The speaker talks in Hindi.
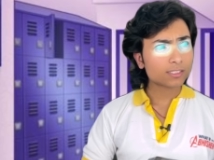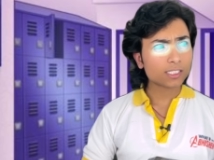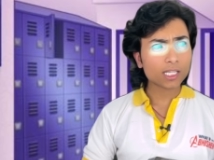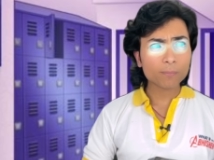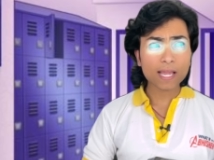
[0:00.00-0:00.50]

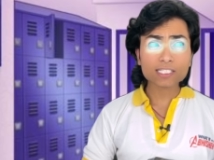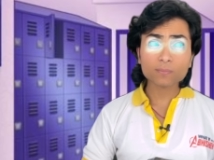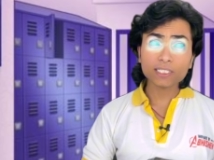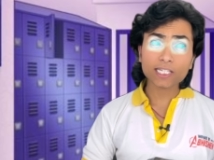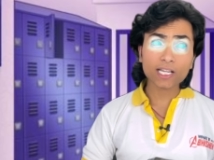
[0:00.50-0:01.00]
तेरे मैथ्स
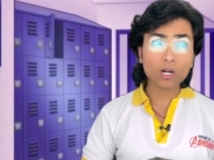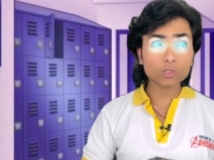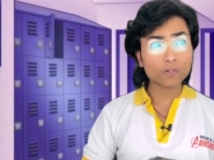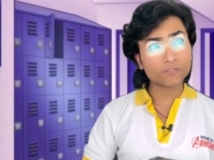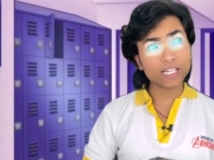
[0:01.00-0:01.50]
में टेन आउट
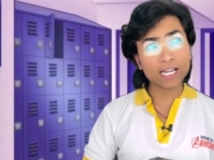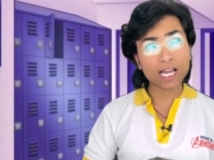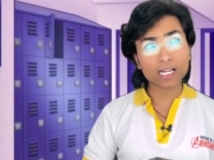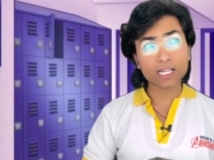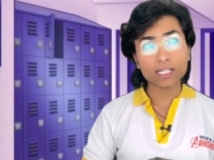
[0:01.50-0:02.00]
ऑफ टेन
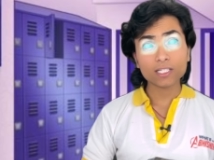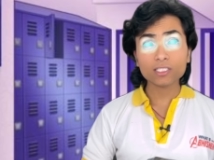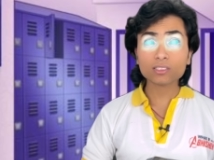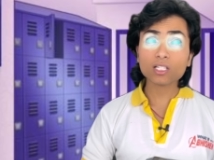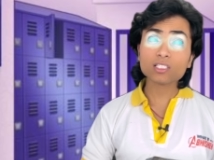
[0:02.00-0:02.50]
आ गए
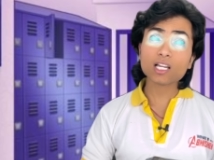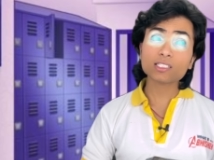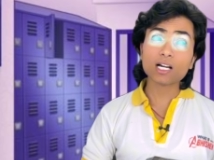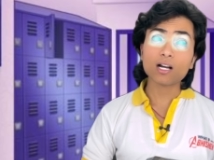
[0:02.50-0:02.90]
इतना ज्यादा